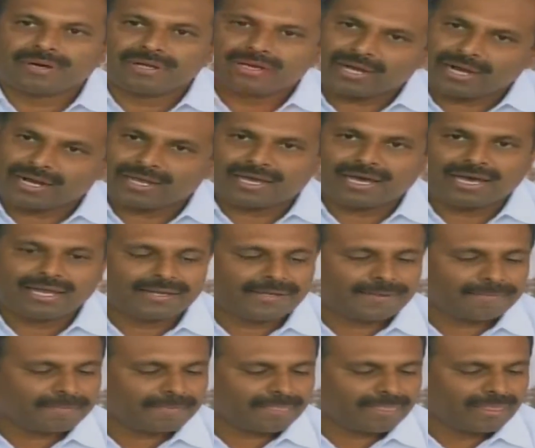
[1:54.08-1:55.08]
వారిని అడగాలి
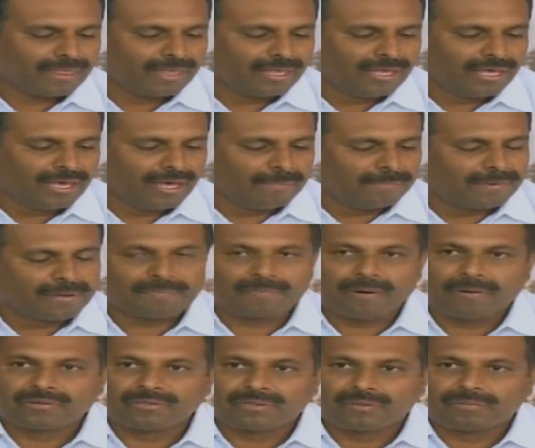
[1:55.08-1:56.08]
మీరు
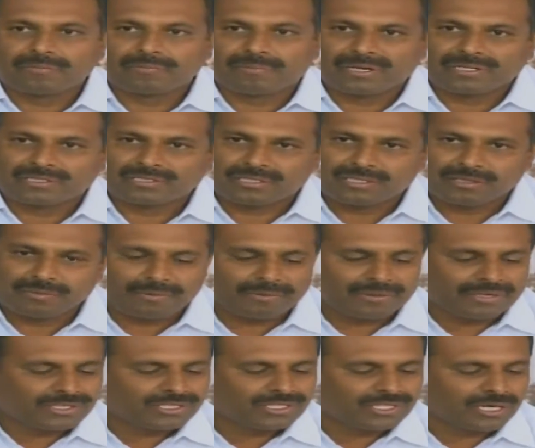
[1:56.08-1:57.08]
పరిస్థితులు
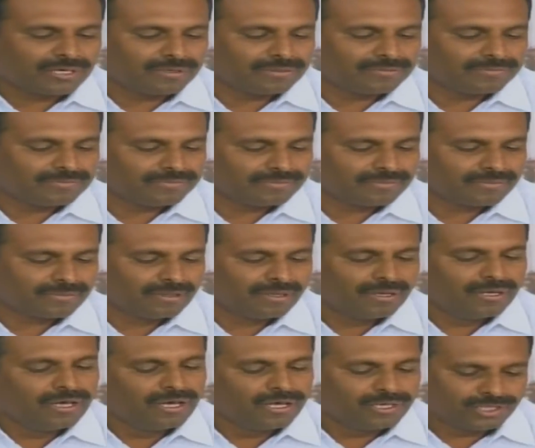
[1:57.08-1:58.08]
వివరించారు
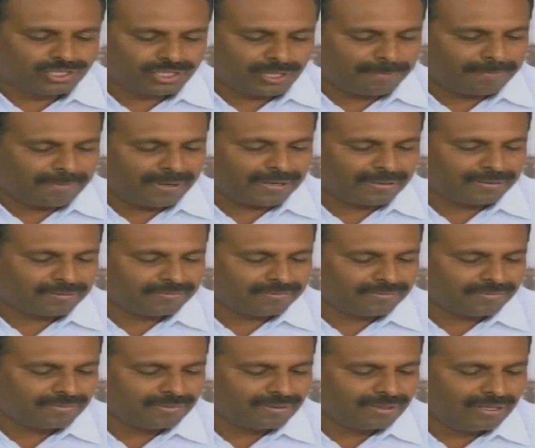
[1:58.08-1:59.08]
చెప్పారు
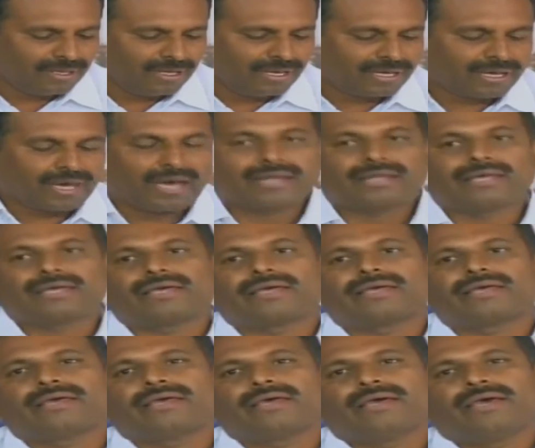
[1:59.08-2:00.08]
కానీ
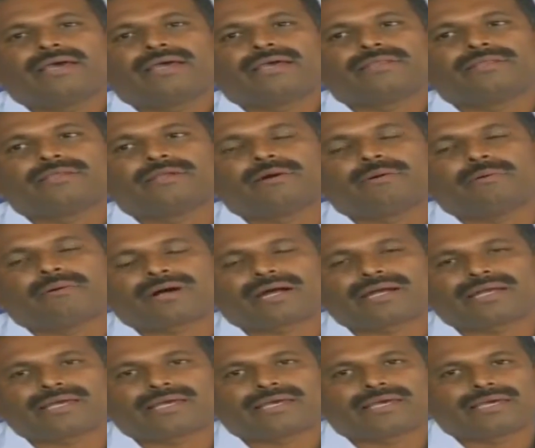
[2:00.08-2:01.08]
ఇందులో
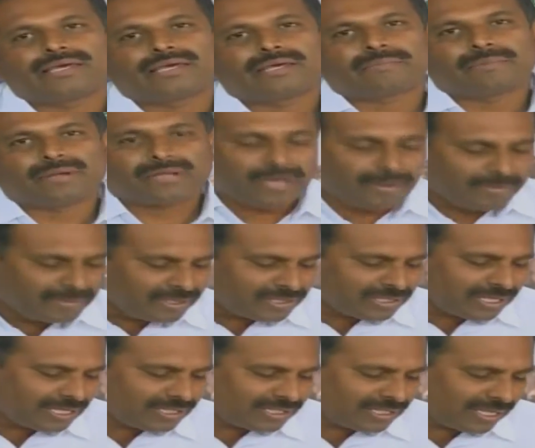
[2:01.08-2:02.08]
ఒకటి మనం
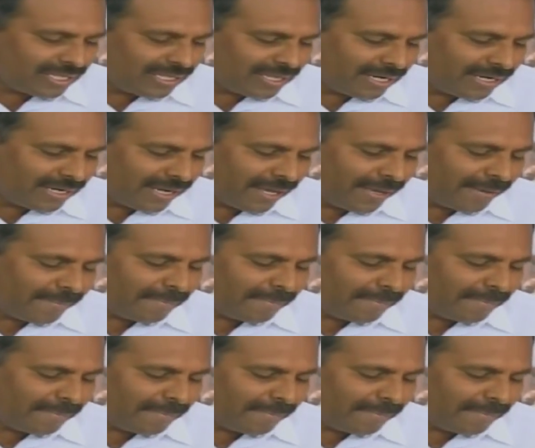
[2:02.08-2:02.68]
గమనించాల్సింది ఏంటంటే